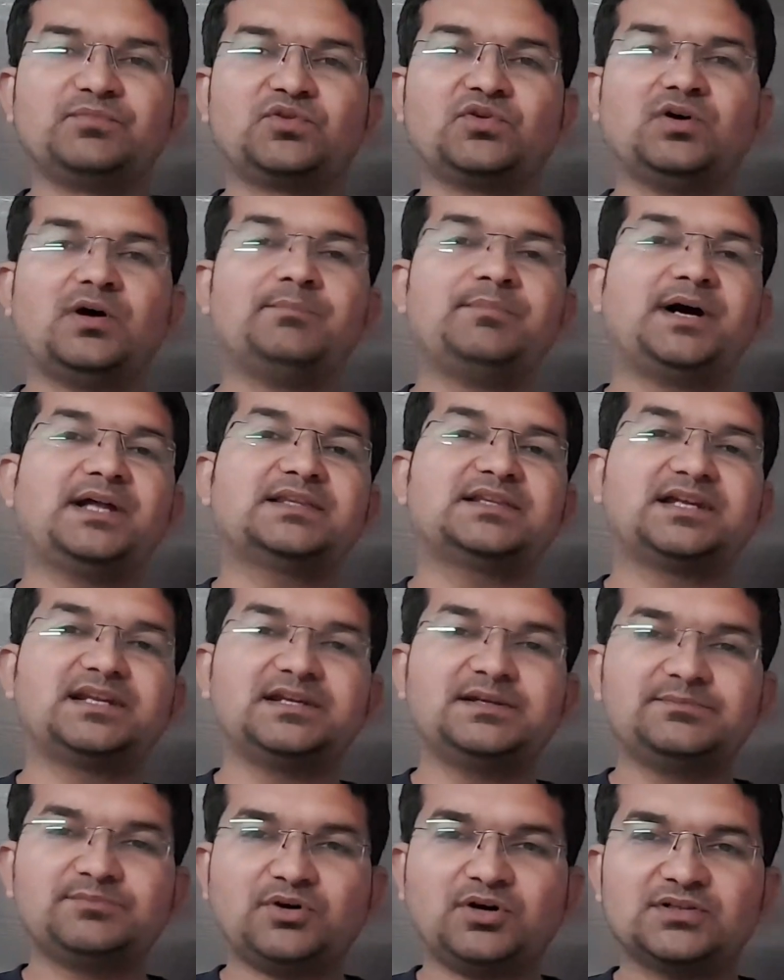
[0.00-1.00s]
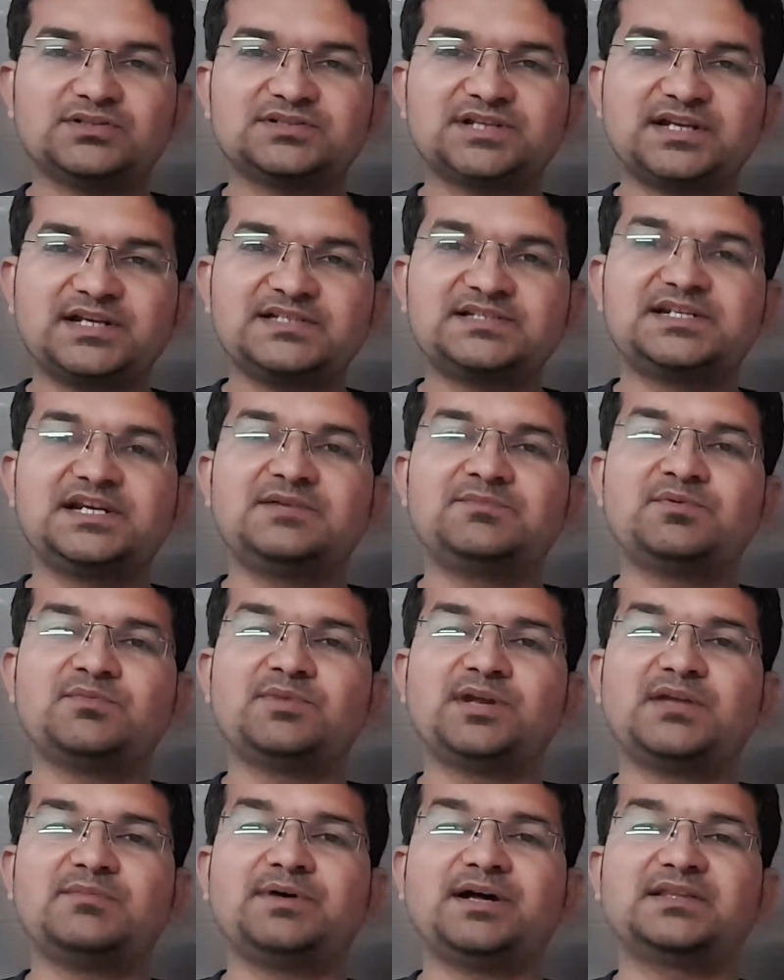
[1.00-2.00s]
तो हम बात करें बहुत सारे स्टेट में
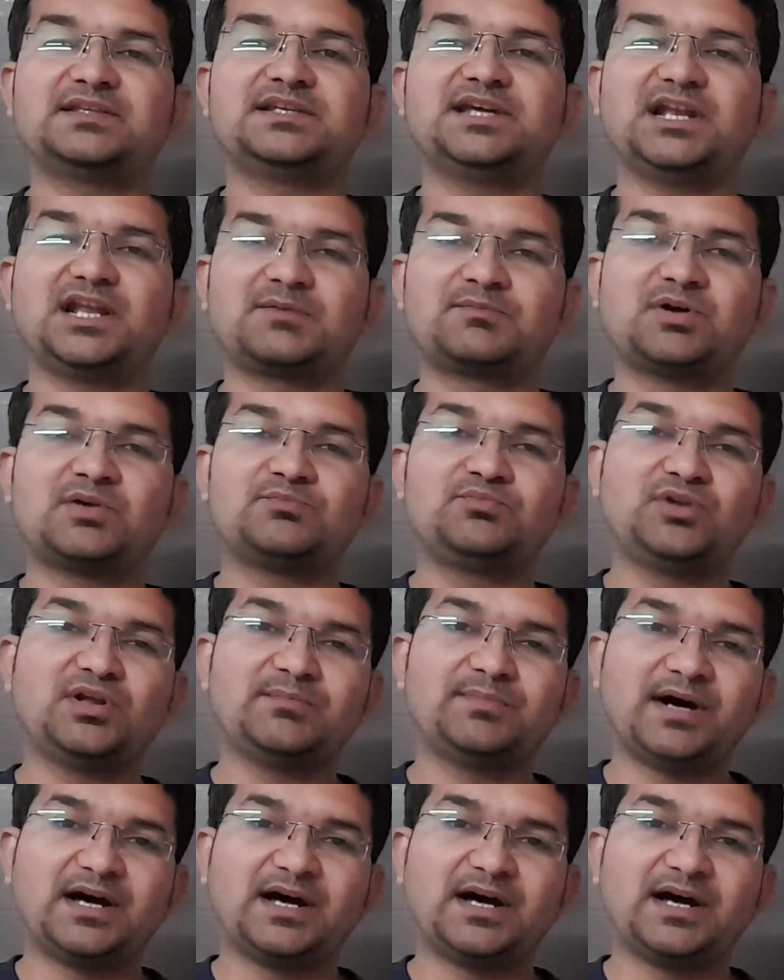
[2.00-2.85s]
मैंने बात किया लगभग पूरे